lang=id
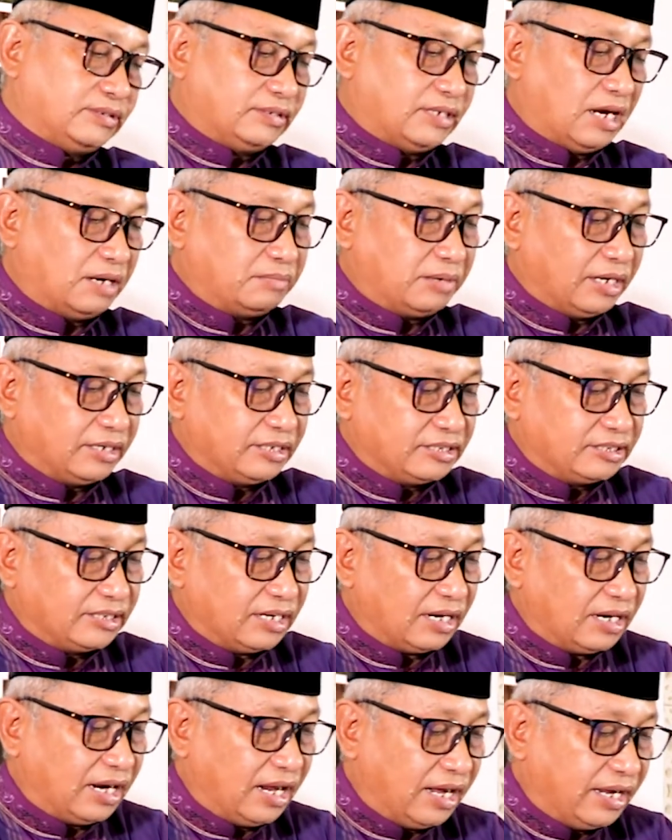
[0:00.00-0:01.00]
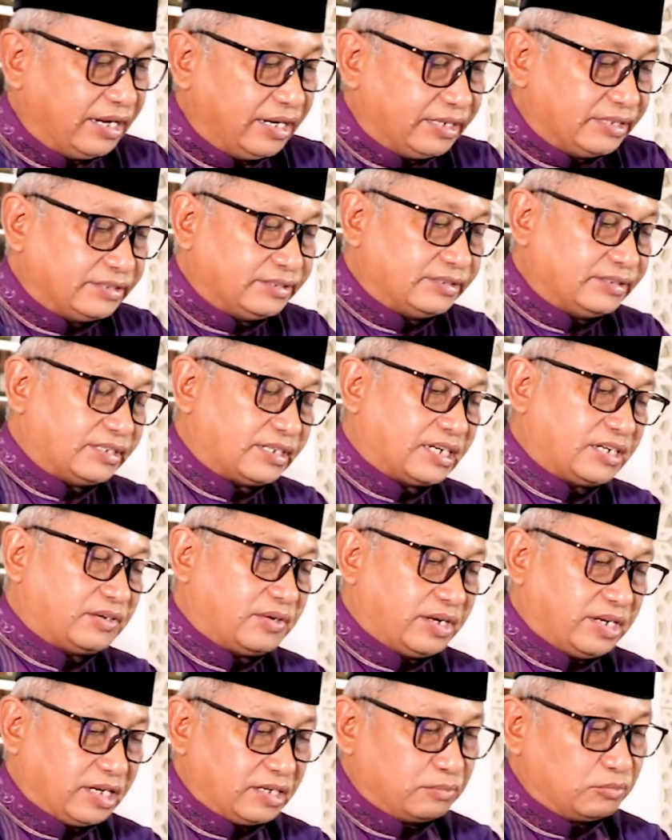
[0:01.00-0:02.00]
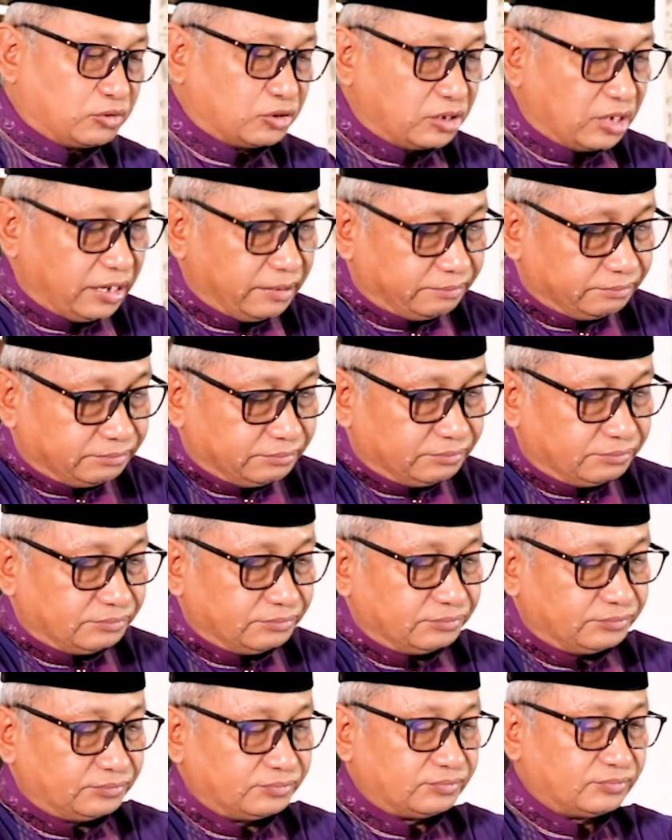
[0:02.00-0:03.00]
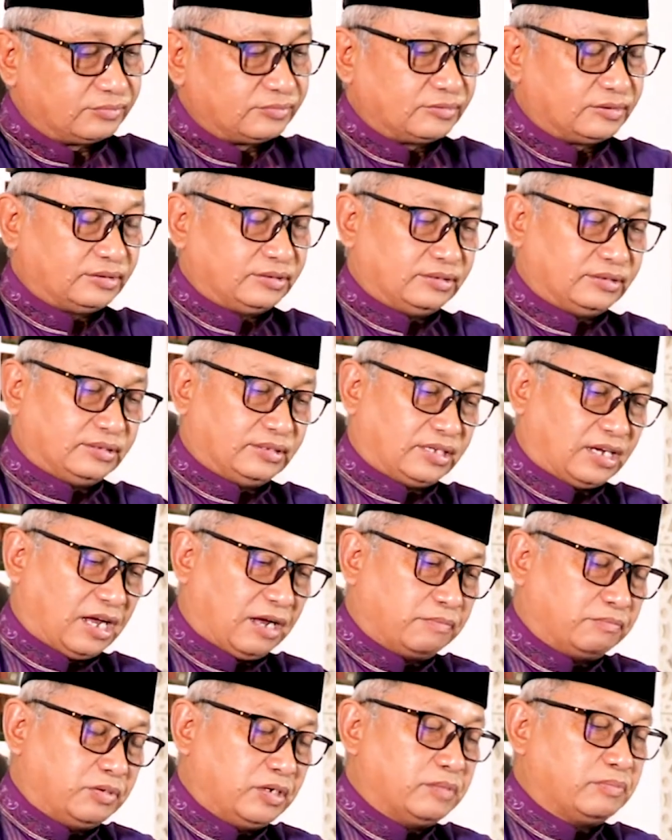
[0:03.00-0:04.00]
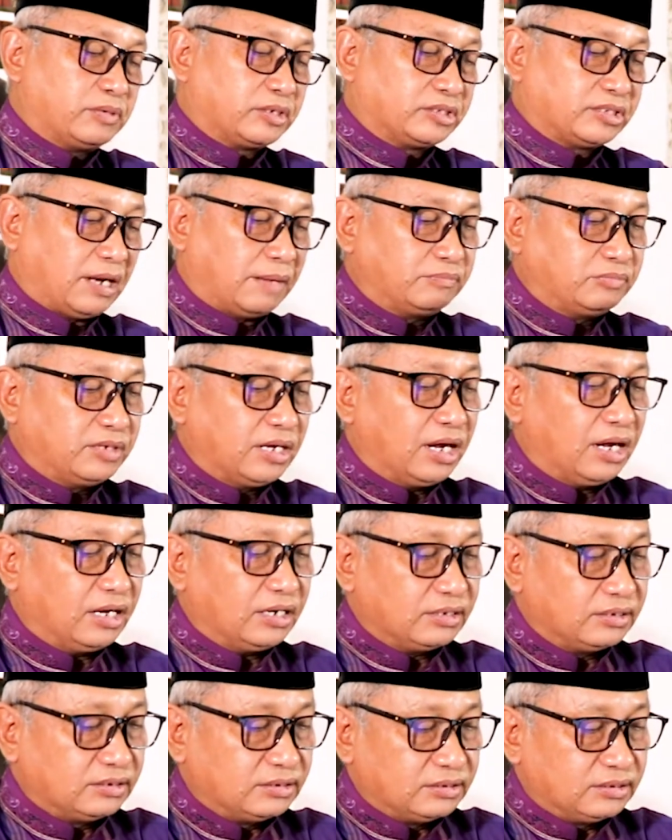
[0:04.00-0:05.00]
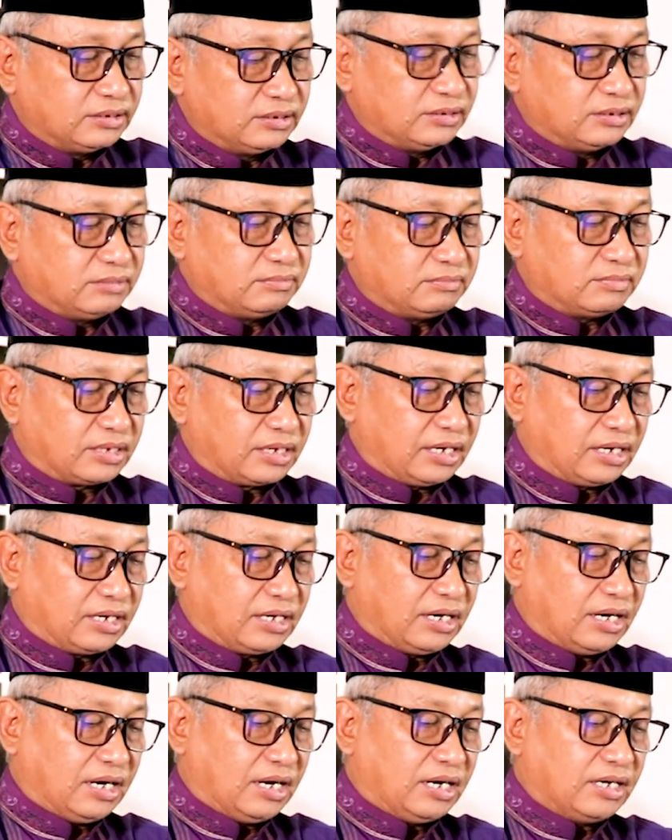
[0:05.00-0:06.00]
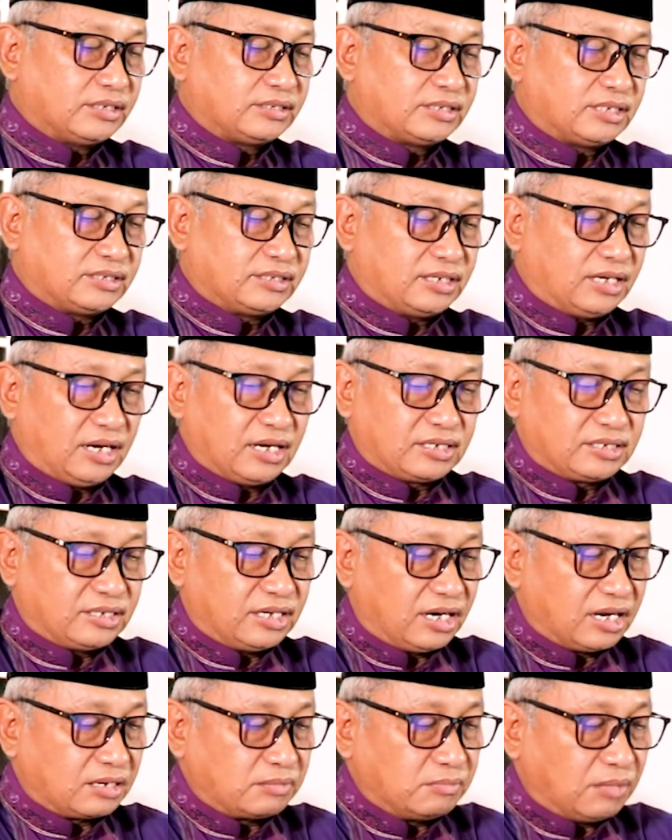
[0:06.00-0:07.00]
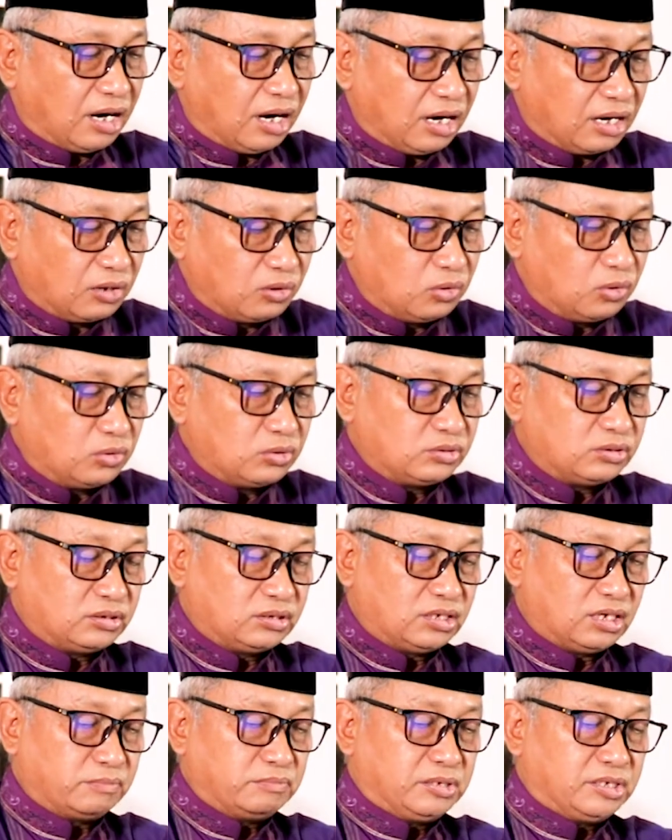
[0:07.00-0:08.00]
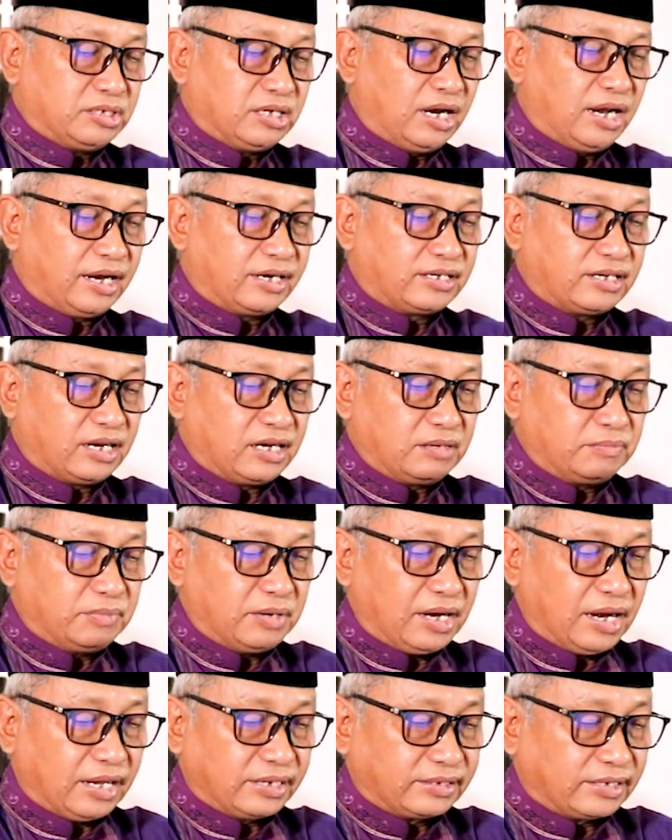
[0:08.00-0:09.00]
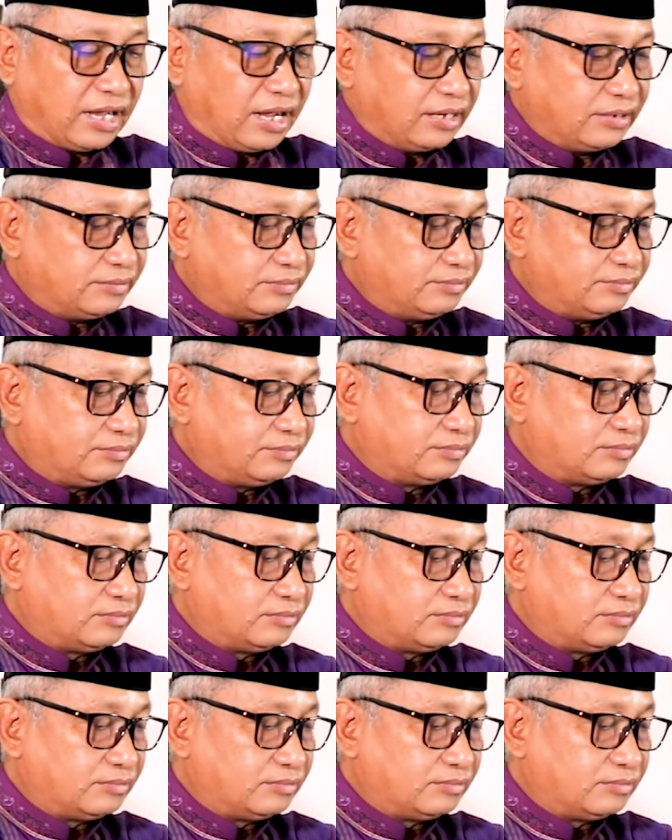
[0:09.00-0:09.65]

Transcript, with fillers: Dalam hadis yang lain, riwayat Muslim, Nabi bersabda, mereka sejelek-jelek makhluk, lebih jelek dari binatang,